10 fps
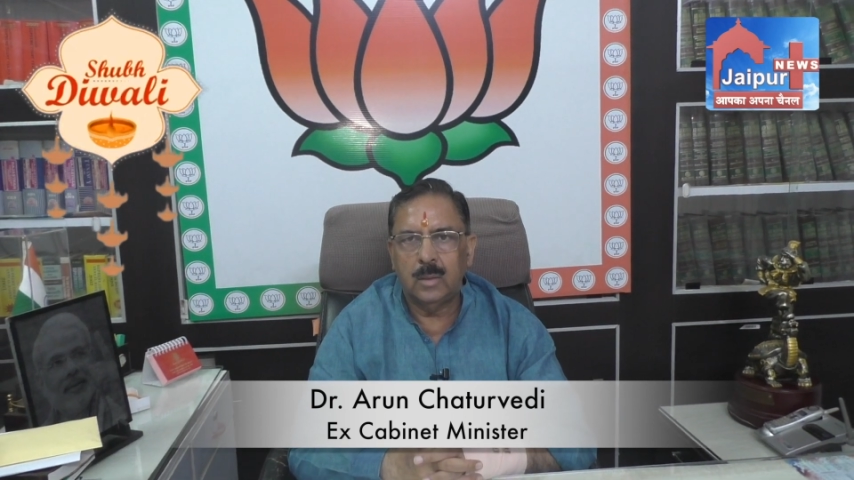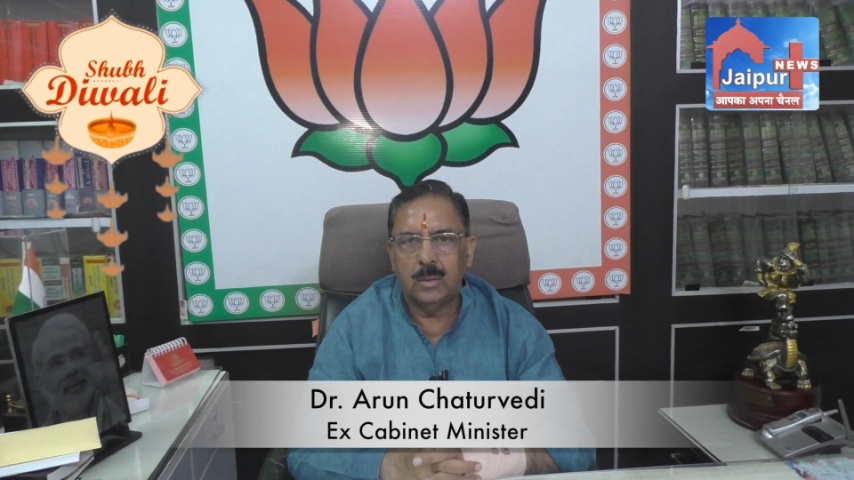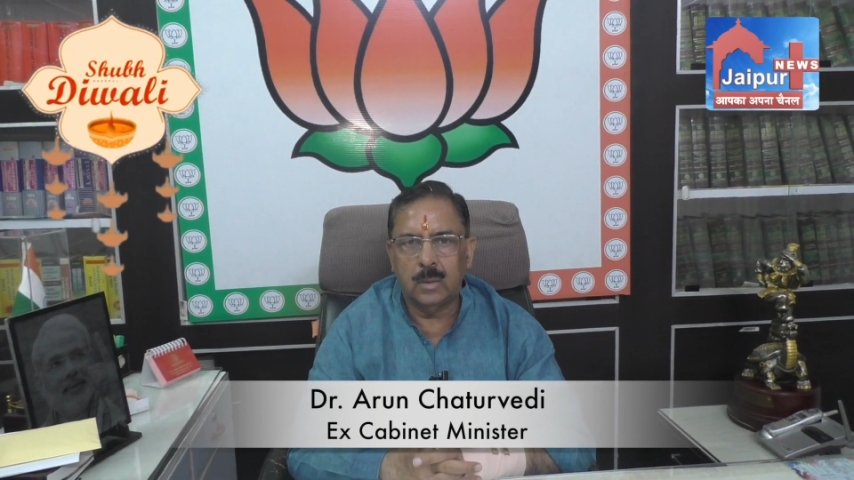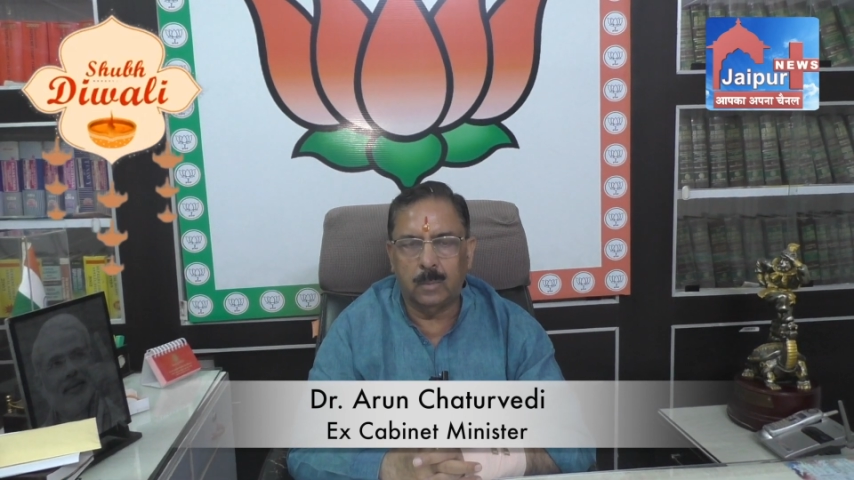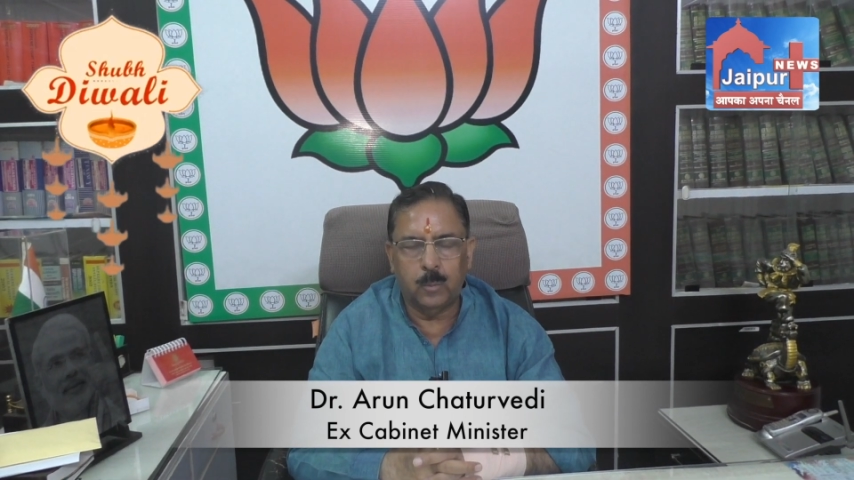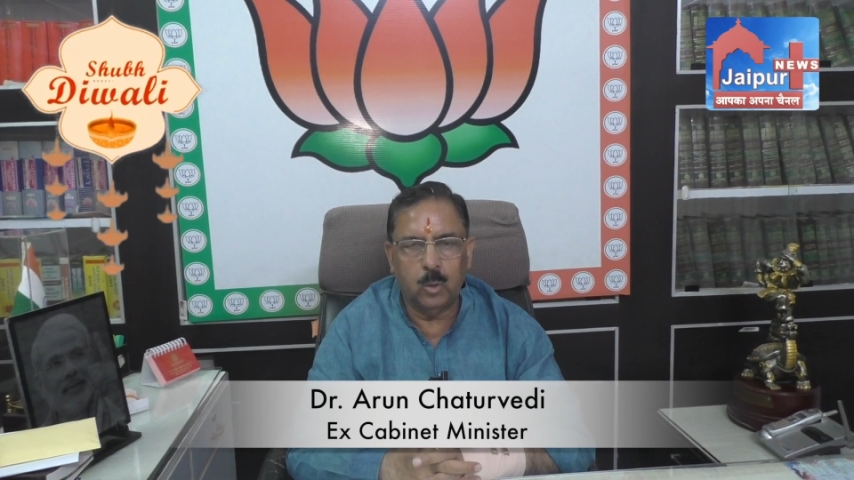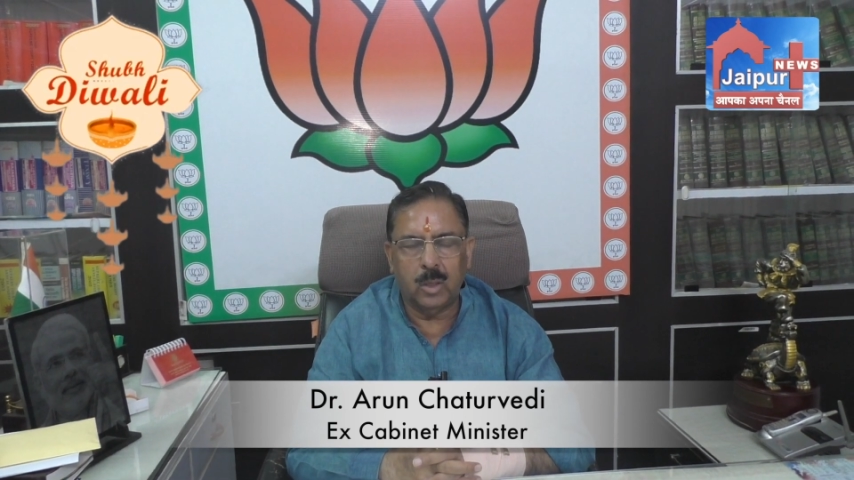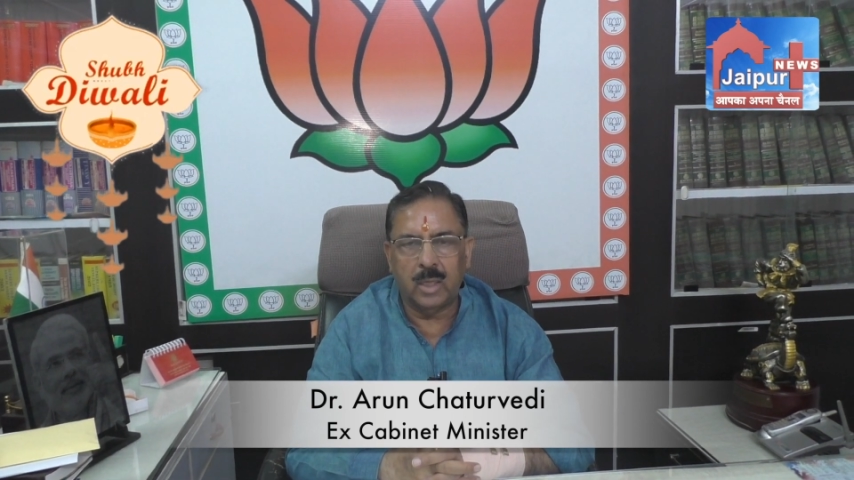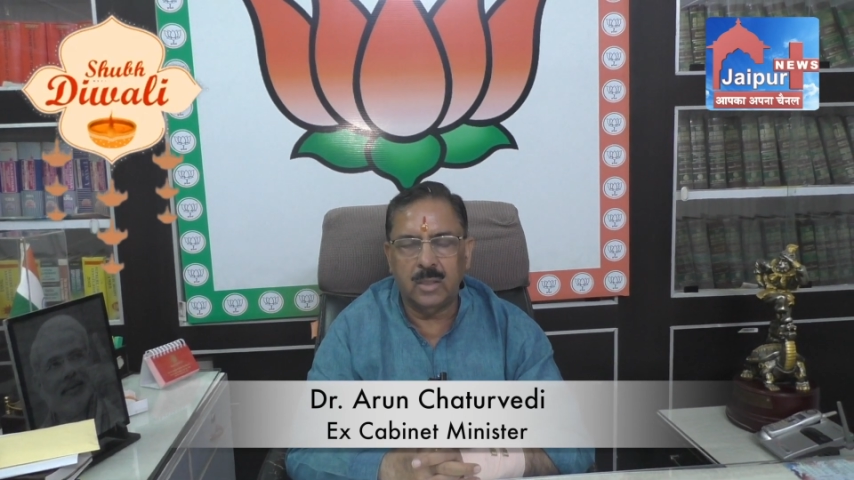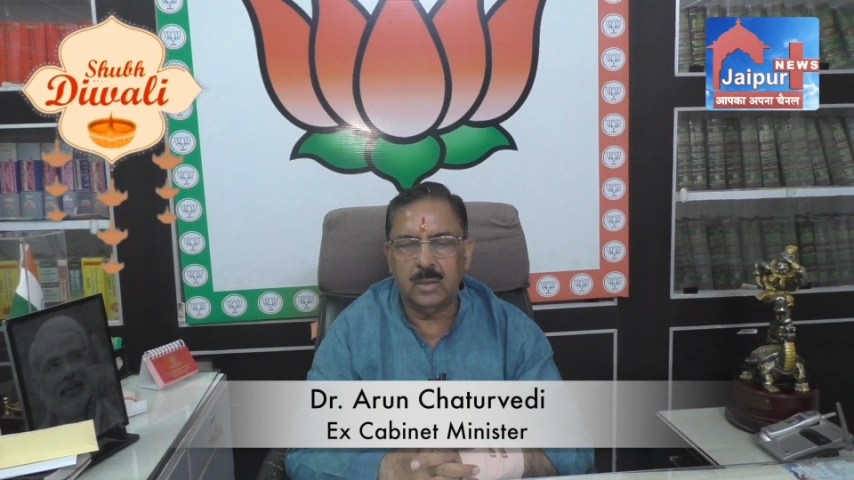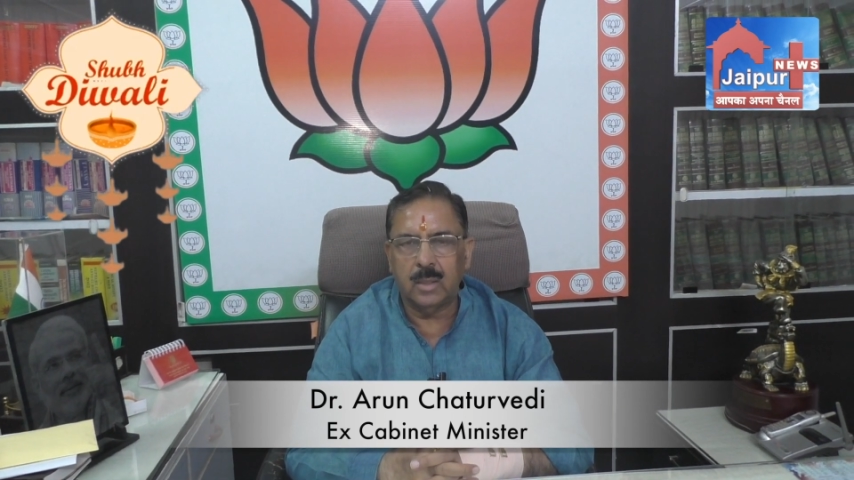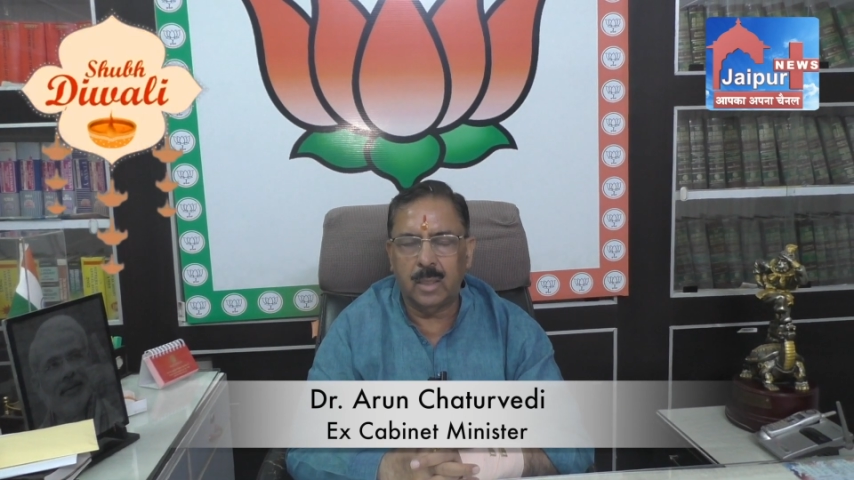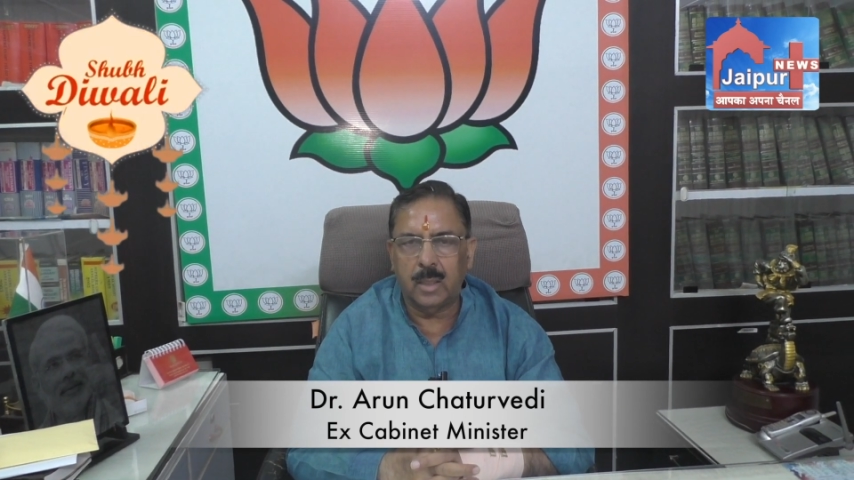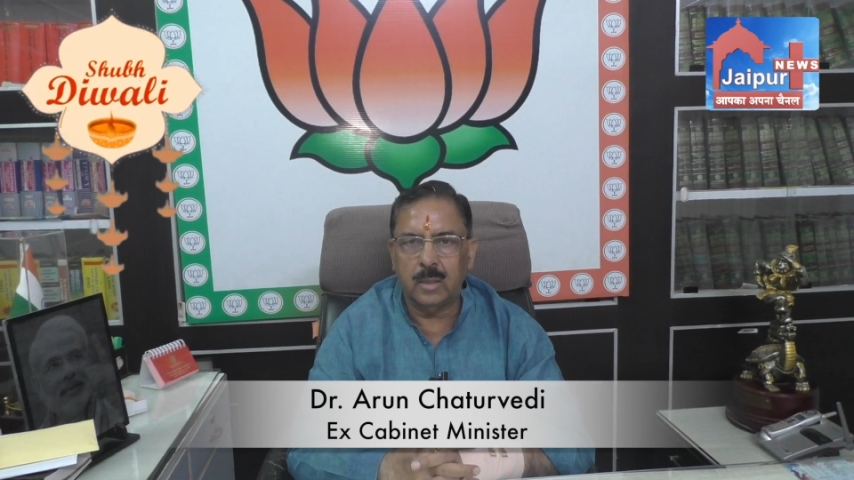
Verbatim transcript: संपूर्ण राजस्थान